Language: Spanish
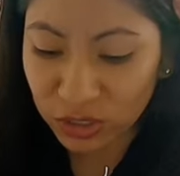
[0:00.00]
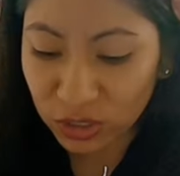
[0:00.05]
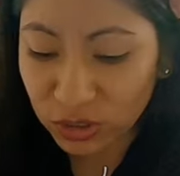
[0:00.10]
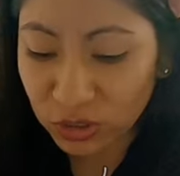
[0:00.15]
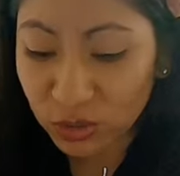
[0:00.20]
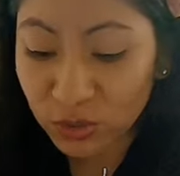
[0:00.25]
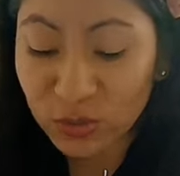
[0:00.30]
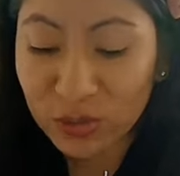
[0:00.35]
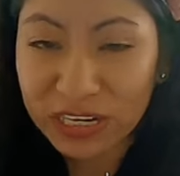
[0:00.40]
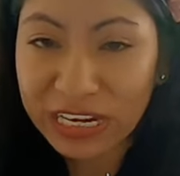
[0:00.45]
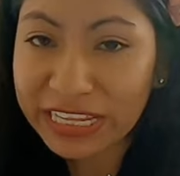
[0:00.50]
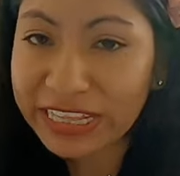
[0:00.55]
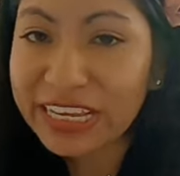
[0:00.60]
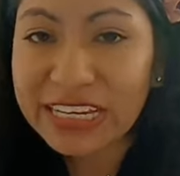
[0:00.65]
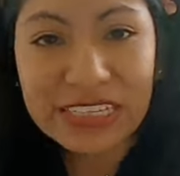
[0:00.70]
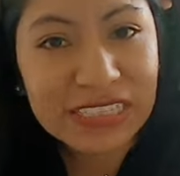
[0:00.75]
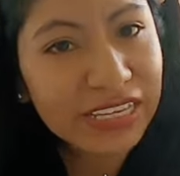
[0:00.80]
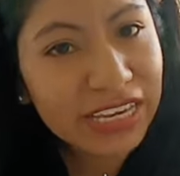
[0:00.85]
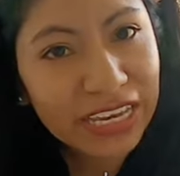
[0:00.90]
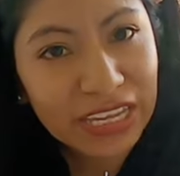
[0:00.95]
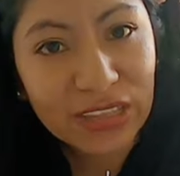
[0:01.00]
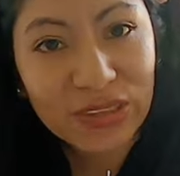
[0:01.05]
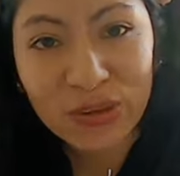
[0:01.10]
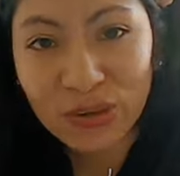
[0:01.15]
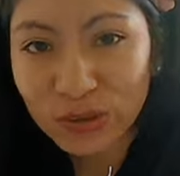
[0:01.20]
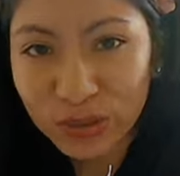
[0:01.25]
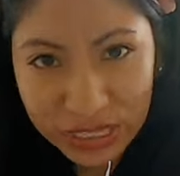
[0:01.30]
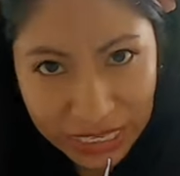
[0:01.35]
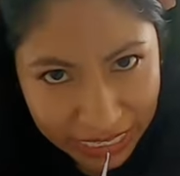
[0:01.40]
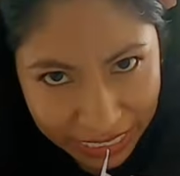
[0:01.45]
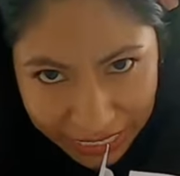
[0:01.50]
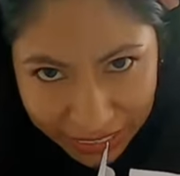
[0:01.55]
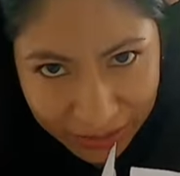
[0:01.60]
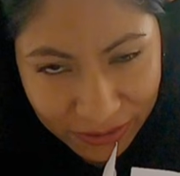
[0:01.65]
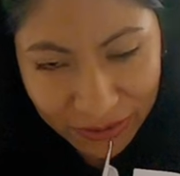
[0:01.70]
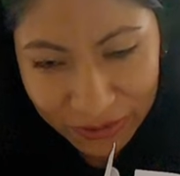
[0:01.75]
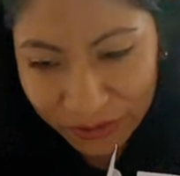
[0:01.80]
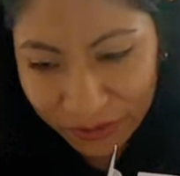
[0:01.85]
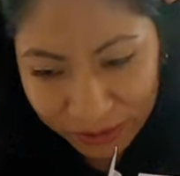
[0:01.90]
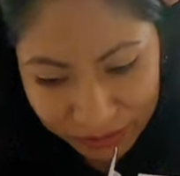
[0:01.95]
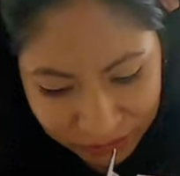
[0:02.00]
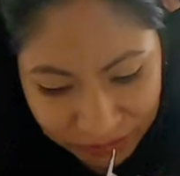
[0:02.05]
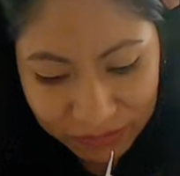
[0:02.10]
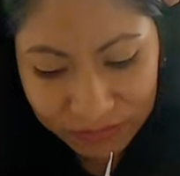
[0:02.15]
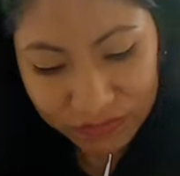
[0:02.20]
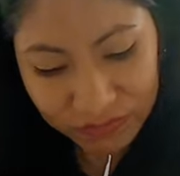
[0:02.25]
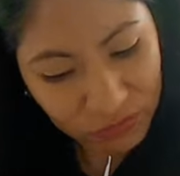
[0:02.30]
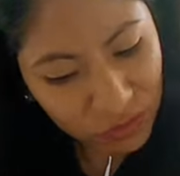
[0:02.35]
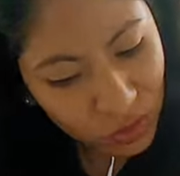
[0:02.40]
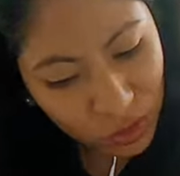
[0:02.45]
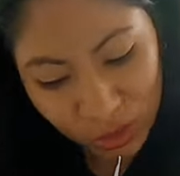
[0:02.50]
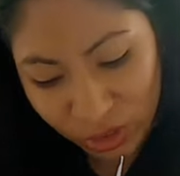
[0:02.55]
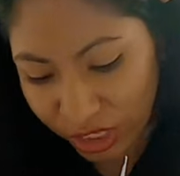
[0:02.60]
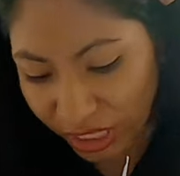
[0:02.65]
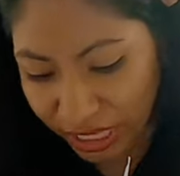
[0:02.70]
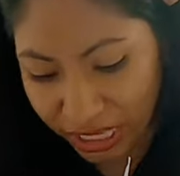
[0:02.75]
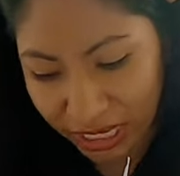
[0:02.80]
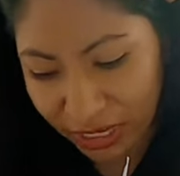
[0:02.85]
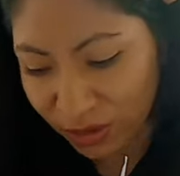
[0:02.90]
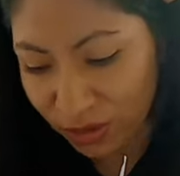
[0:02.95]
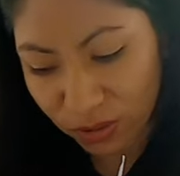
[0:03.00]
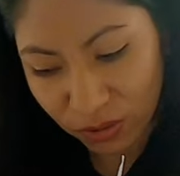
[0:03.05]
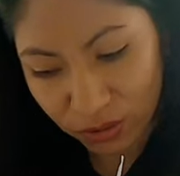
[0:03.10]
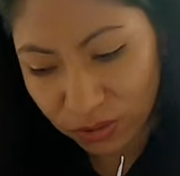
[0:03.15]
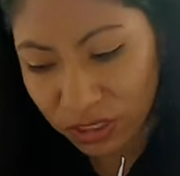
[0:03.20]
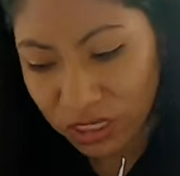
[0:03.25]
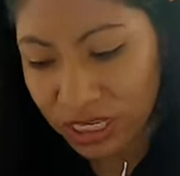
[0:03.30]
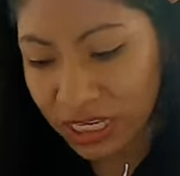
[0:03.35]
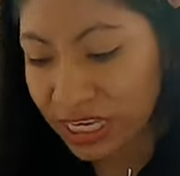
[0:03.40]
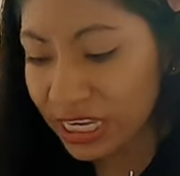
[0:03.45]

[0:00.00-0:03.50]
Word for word: Son suculentas que no tengo, no tengo,